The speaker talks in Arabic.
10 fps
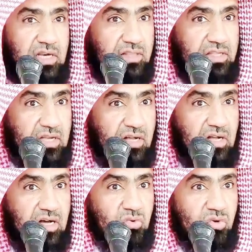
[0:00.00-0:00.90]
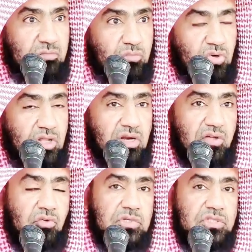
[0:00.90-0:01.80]
الذين قالوا ربنا
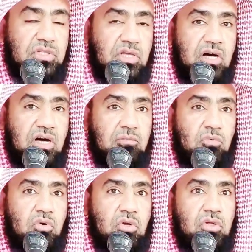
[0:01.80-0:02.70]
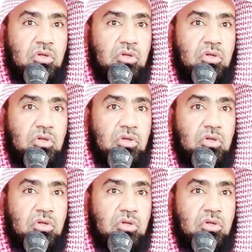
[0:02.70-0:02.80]
الله ثم استقاموا